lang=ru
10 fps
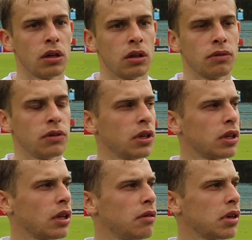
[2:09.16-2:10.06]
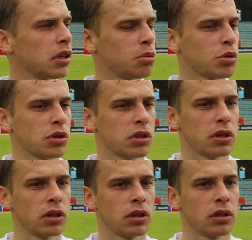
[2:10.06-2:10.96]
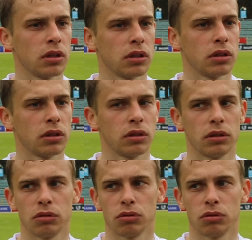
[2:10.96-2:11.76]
Ну, стал? Нет, наверное, просто э,